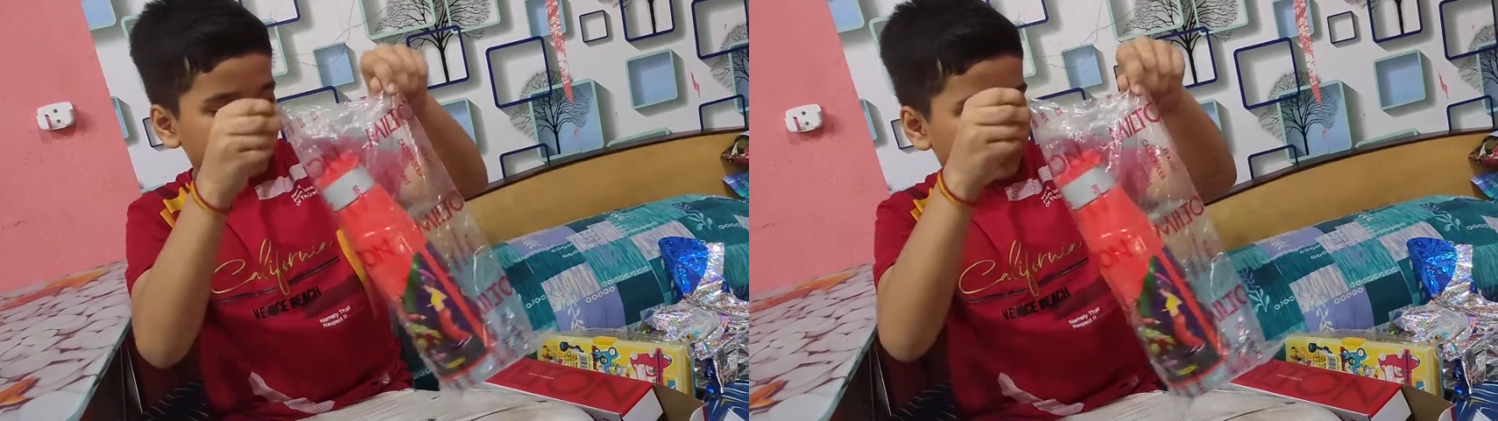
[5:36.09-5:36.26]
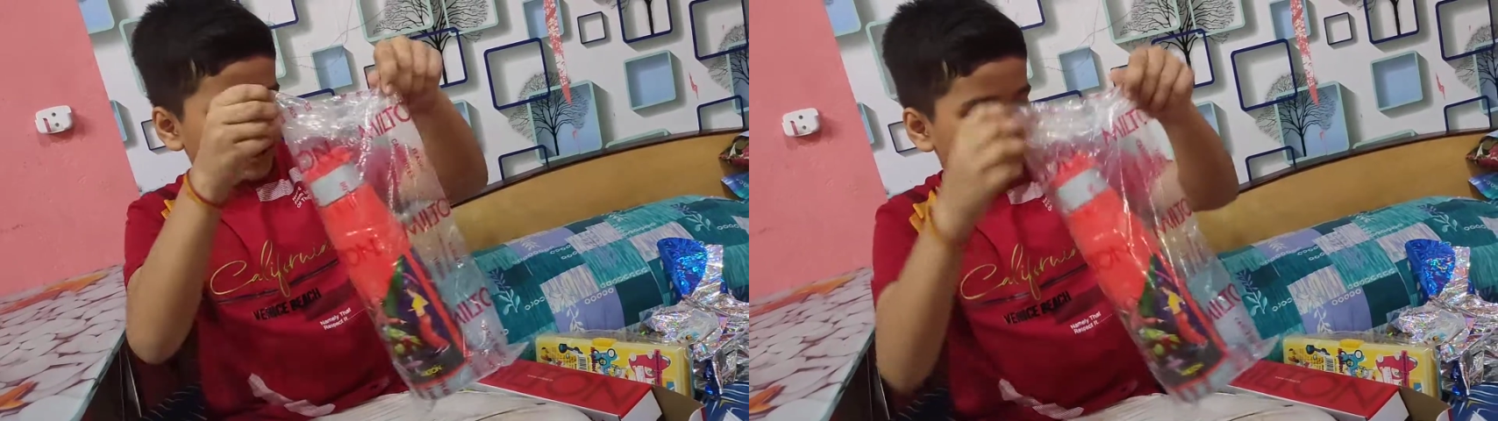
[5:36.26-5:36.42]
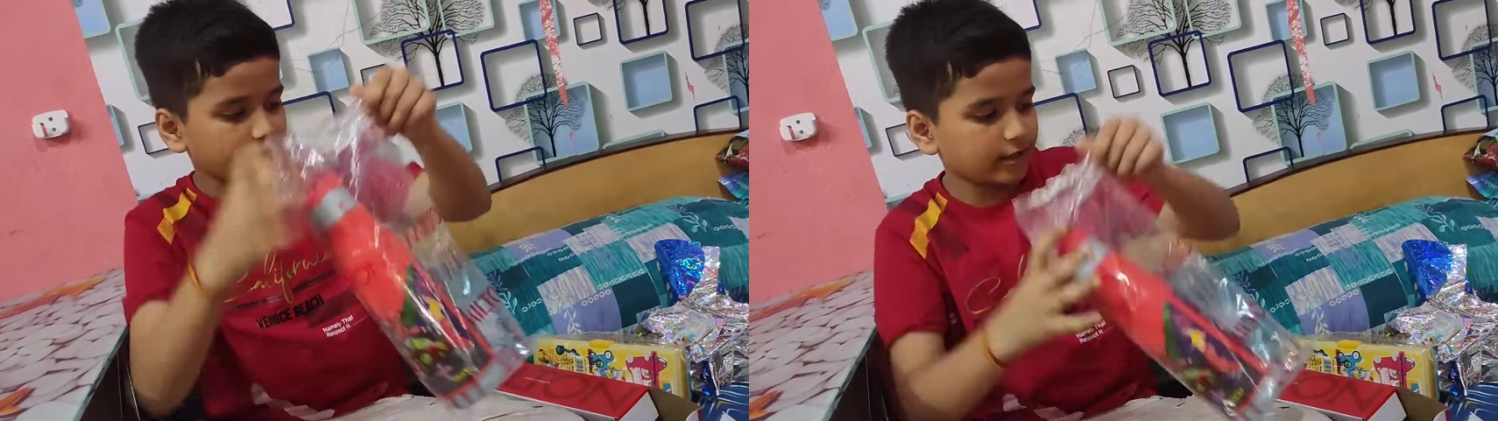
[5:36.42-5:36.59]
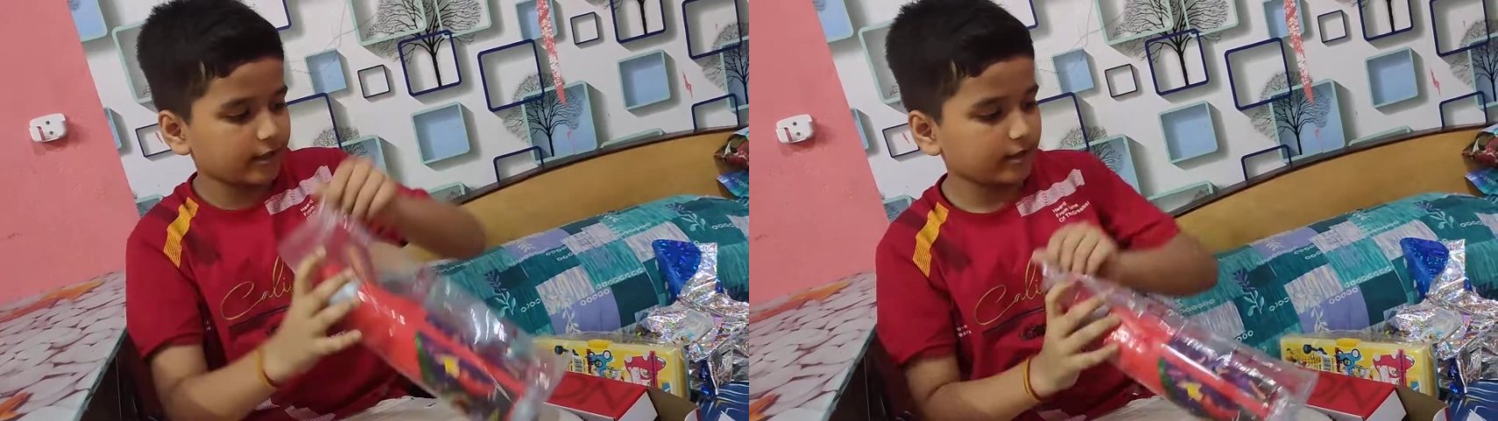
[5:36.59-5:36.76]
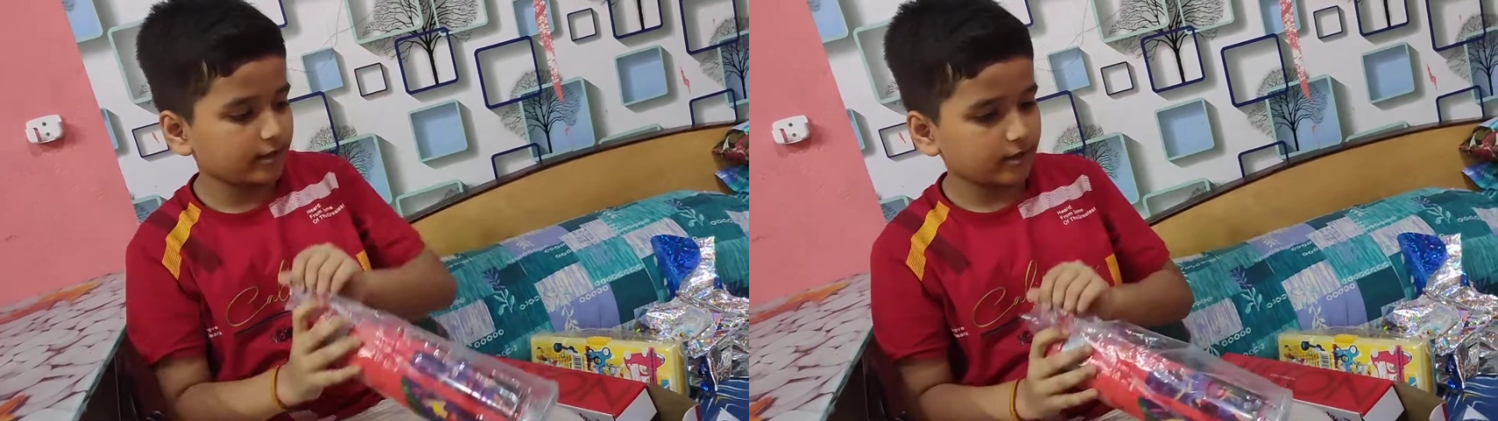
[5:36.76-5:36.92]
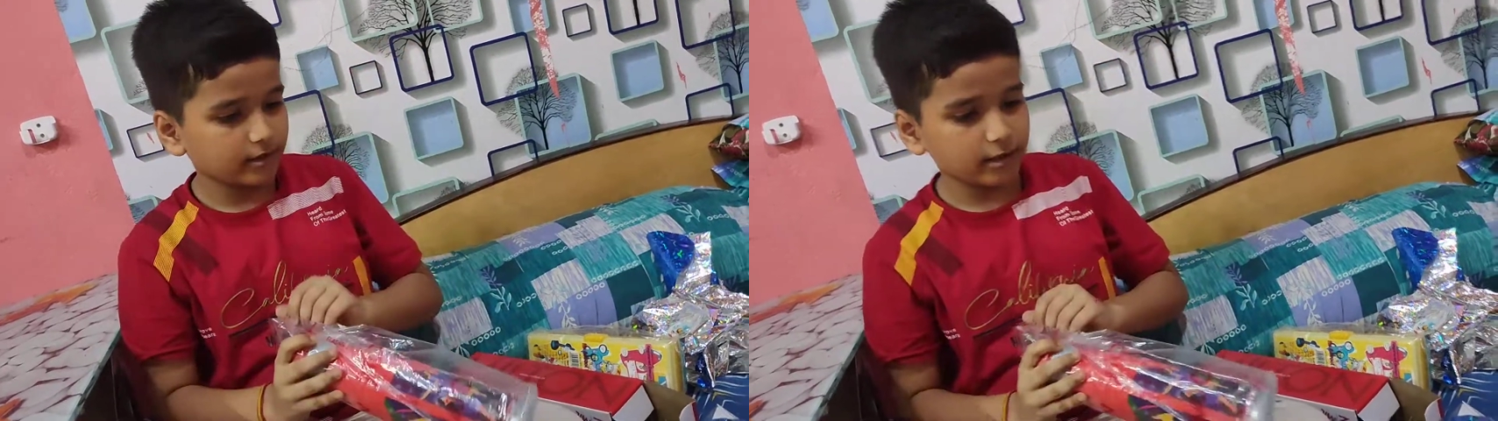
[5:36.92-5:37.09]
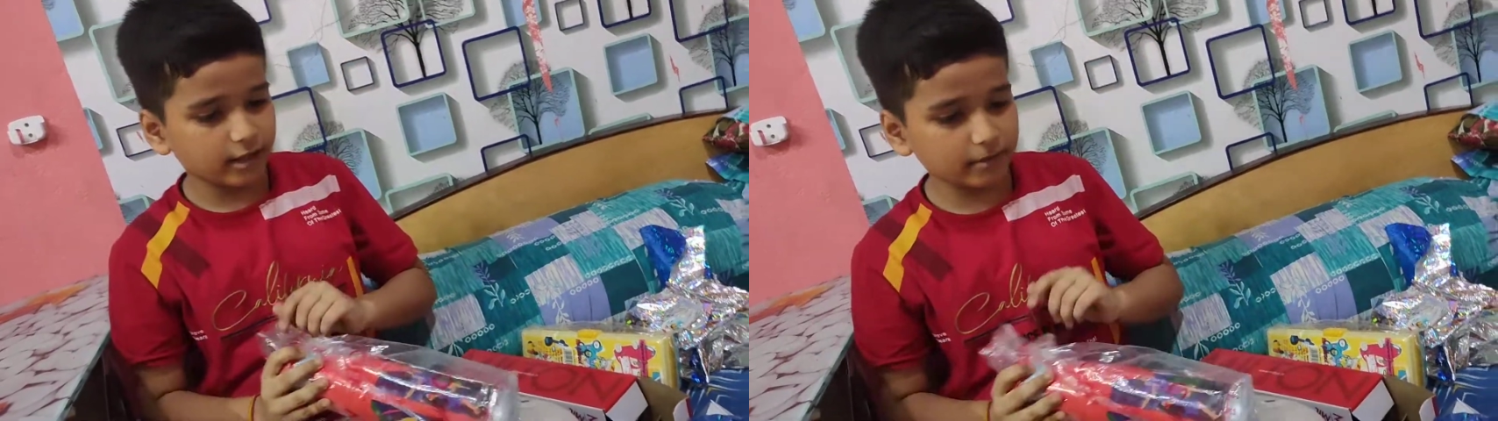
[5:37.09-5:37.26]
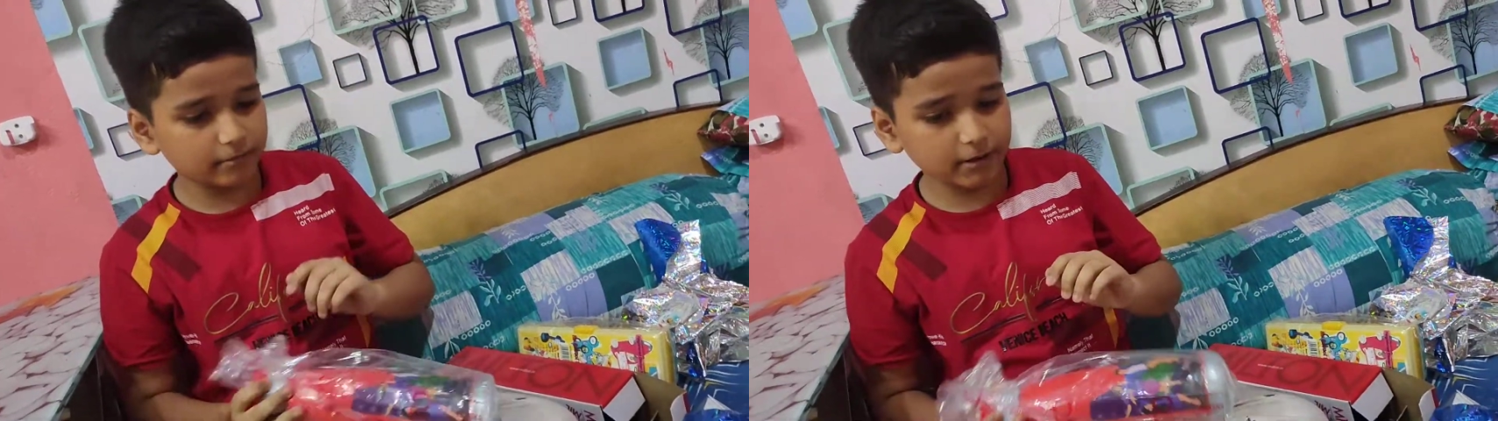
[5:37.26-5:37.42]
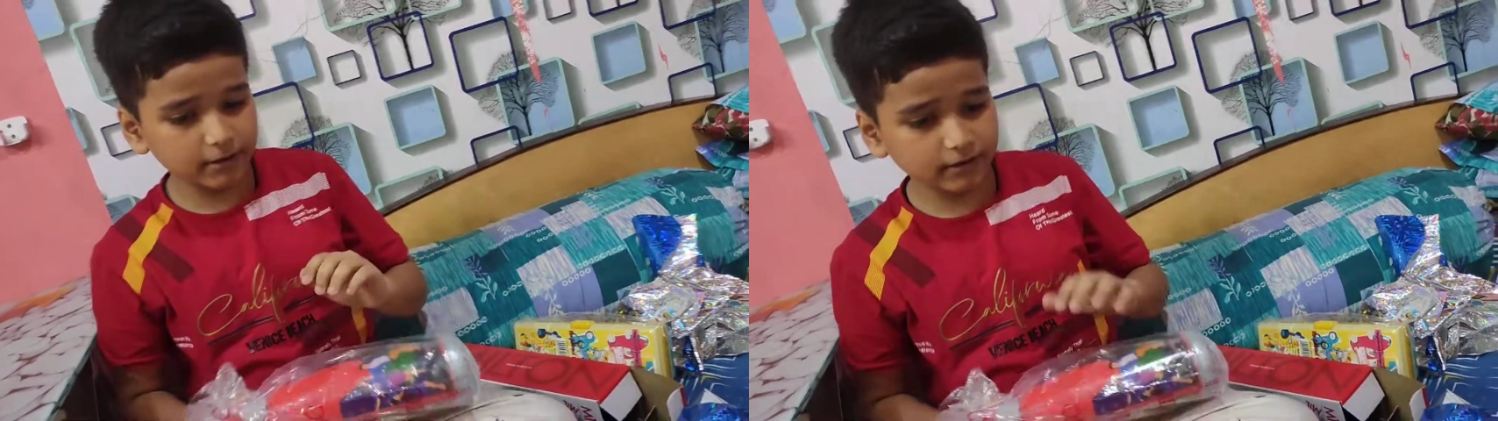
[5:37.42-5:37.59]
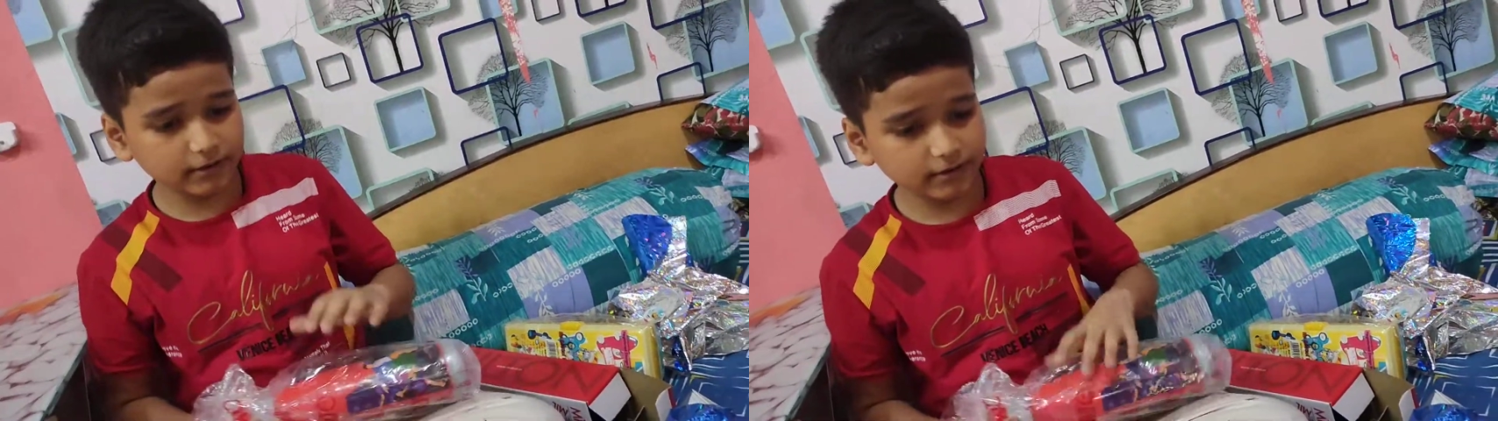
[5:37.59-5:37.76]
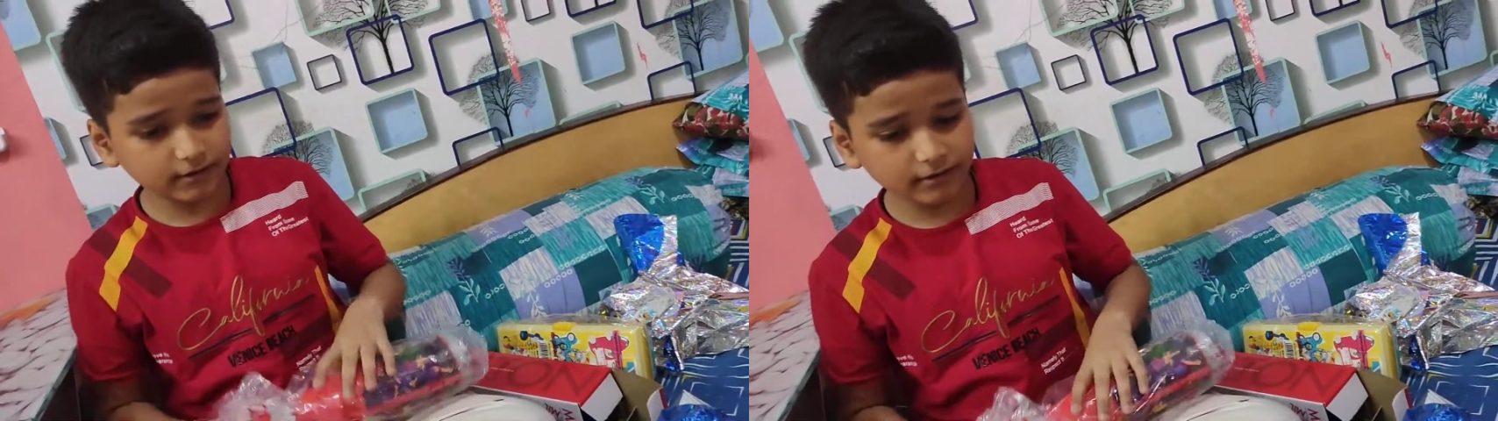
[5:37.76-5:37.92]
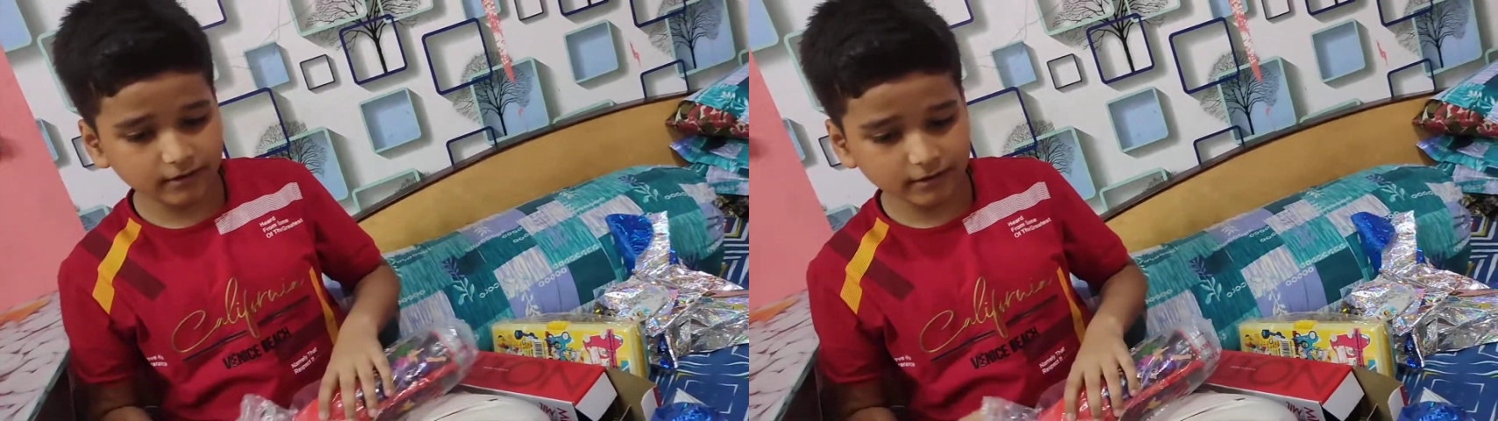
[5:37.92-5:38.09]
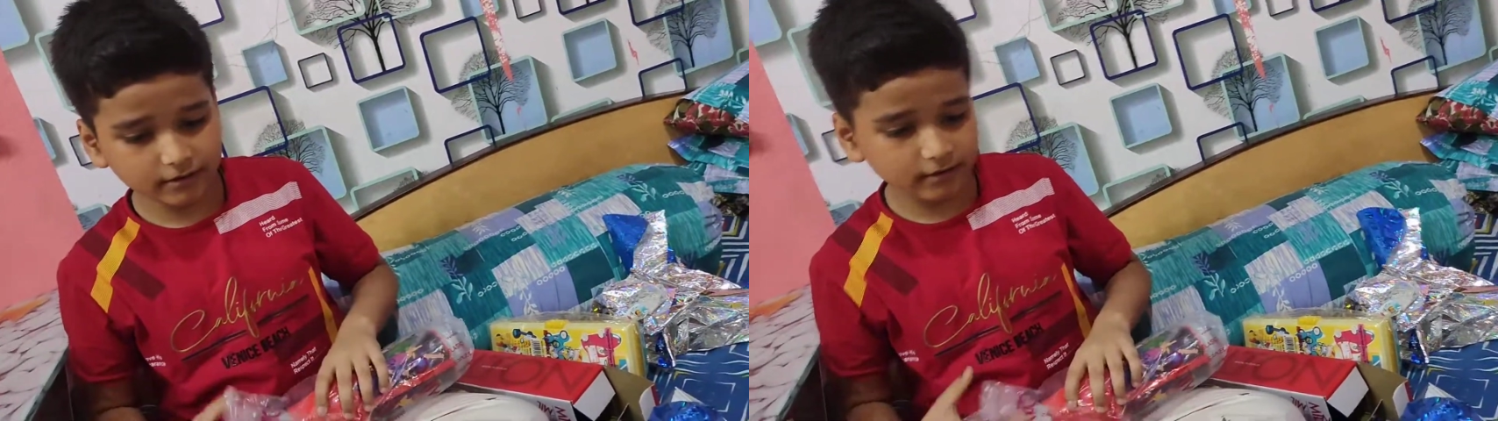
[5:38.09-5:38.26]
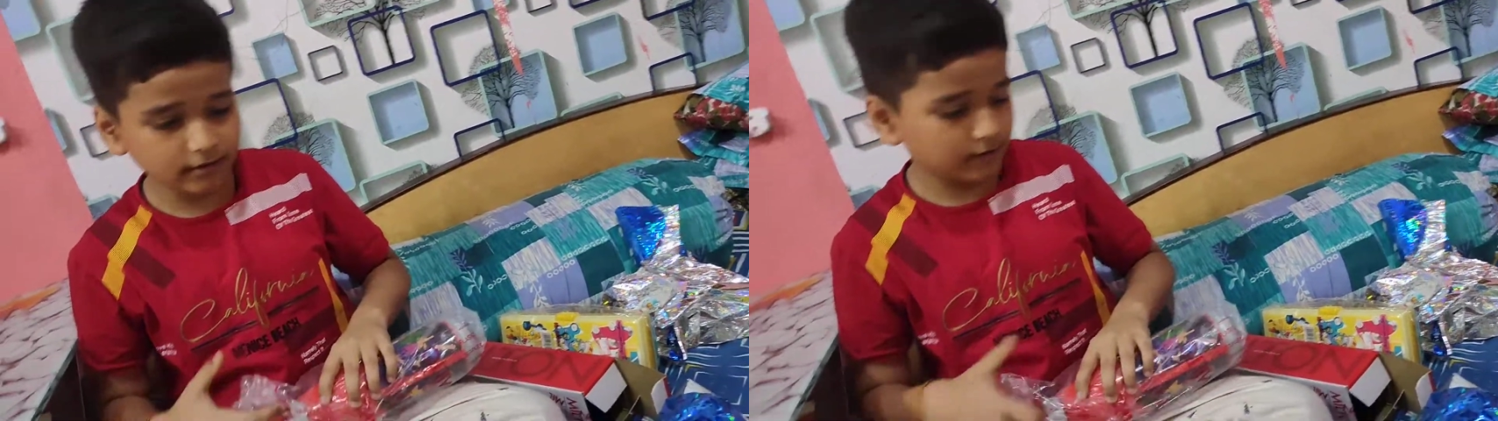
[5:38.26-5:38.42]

दिए हैं यहाँ पे अब चॉकलेट